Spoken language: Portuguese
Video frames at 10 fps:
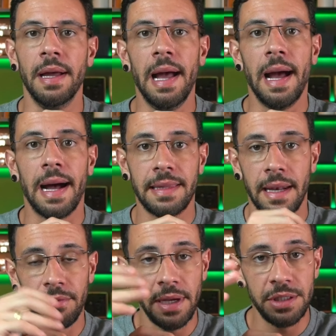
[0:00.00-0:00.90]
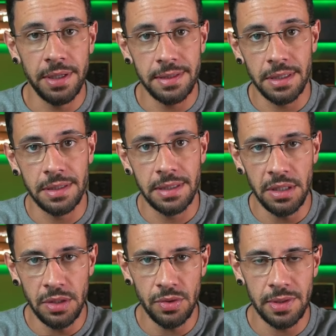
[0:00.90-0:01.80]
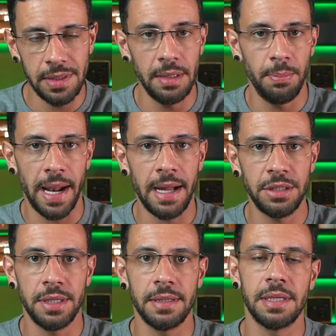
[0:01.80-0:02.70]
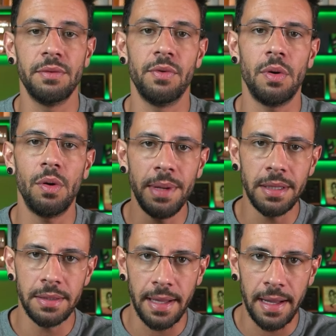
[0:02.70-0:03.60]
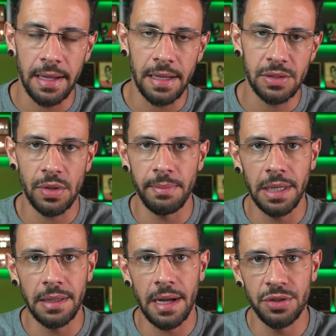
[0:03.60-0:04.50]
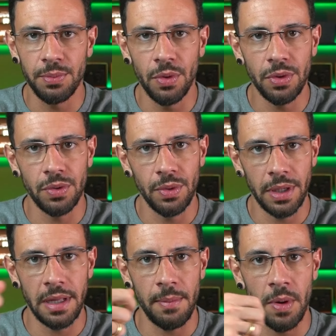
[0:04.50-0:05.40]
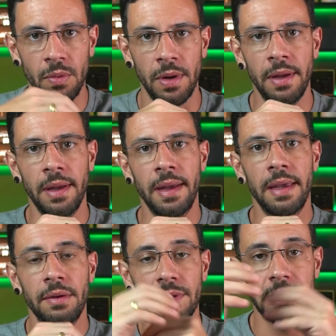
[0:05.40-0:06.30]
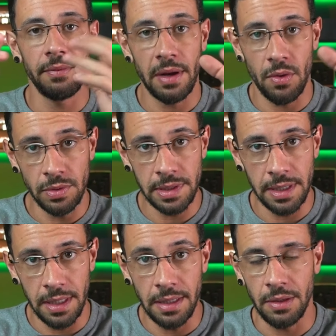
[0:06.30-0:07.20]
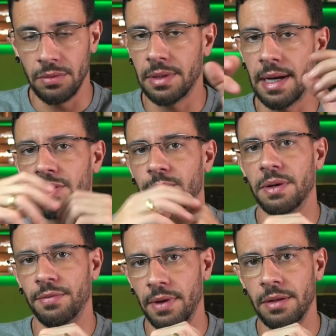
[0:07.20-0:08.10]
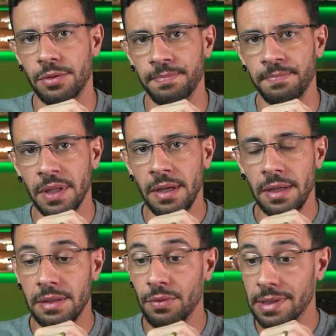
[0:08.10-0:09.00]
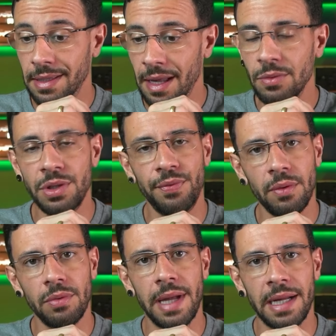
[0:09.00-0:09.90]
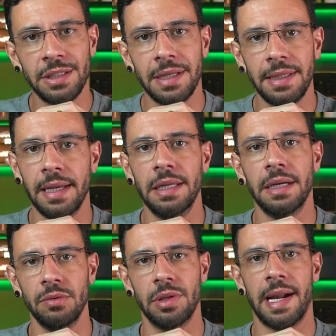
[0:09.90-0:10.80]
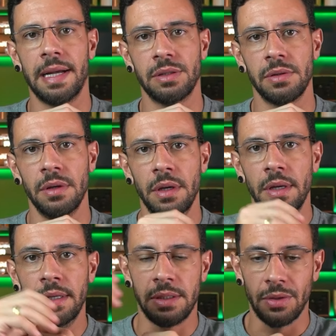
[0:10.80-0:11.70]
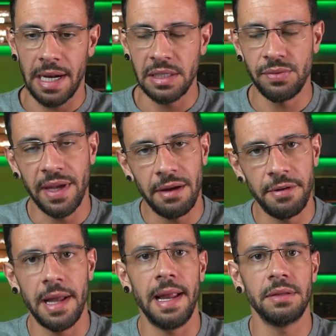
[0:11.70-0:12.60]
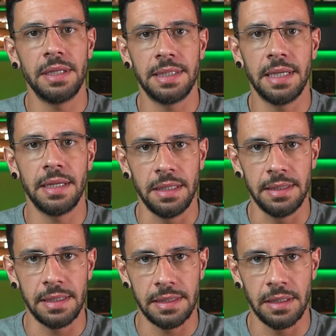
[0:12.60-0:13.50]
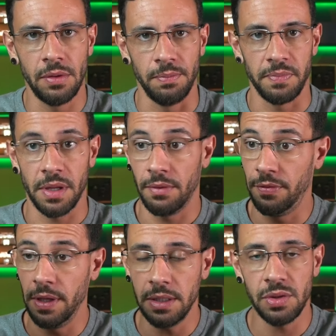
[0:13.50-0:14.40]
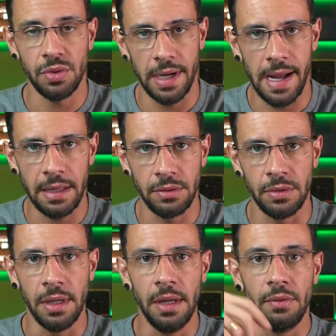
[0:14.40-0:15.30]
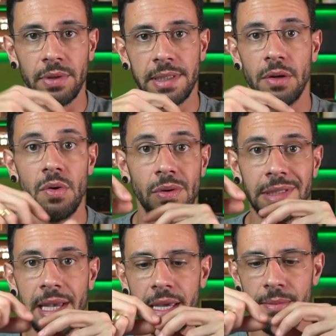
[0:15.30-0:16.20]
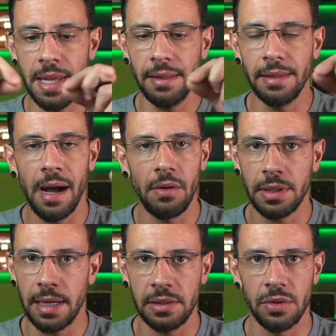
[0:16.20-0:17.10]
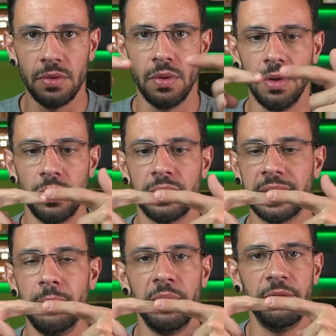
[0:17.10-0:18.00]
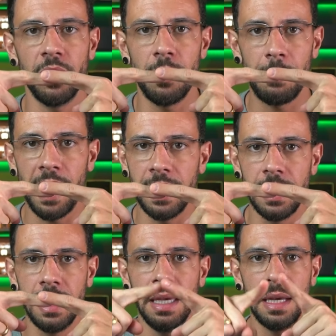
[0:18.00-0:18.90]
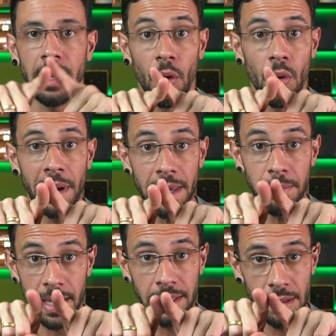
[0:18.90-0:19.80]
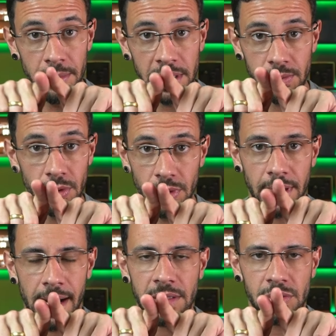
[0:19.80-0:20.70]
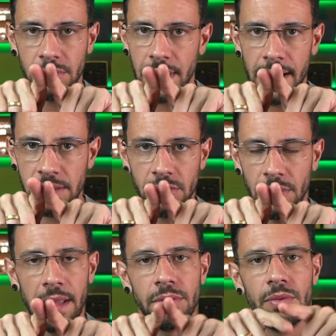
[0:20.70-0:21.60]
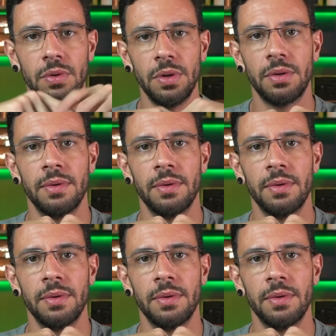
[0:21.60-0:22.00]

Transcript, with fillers: através de exercícios e práticas que vão aumentar a sua habilidade motora da mão e você vai conseguir ter um traço perfeito? Se você está com dificuldade na técnica do traço, seu traço fica falhado na cicatrização, fica estourado, você não consegue emendar um traço no outro, sempre fica uma barriguinha ou uma emenda mesmo do traço, um traço do lado do outro.